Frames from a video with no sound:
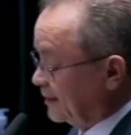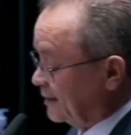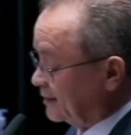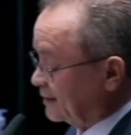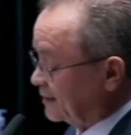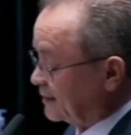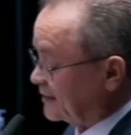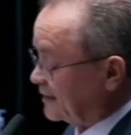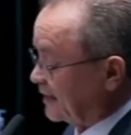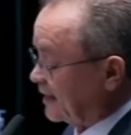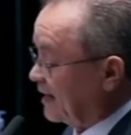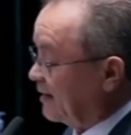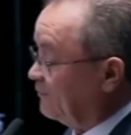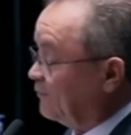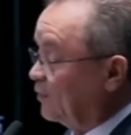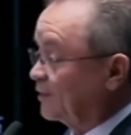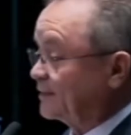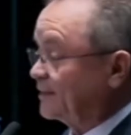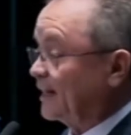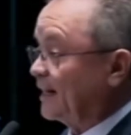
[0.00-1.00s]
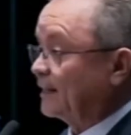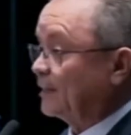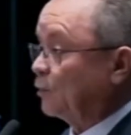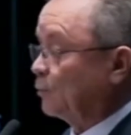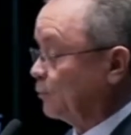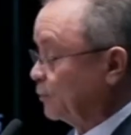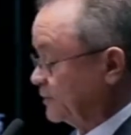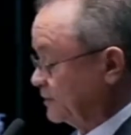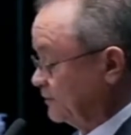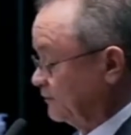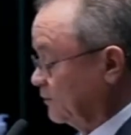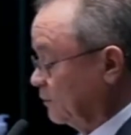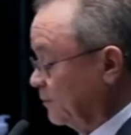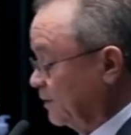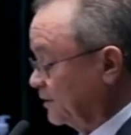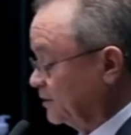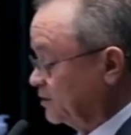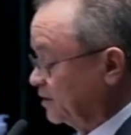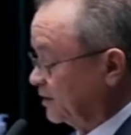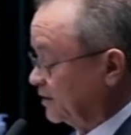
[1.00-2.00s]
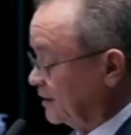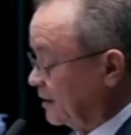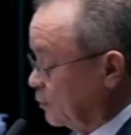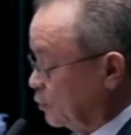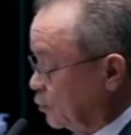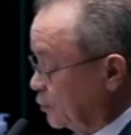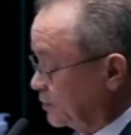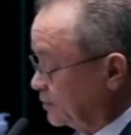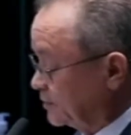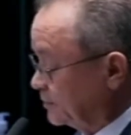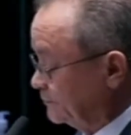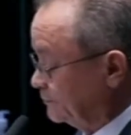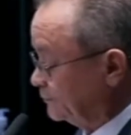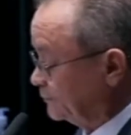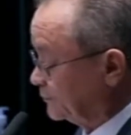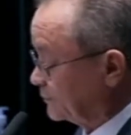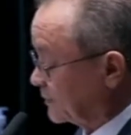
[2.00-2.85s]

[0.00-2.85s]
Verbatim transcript: que será votada possivelmente ainda hoje.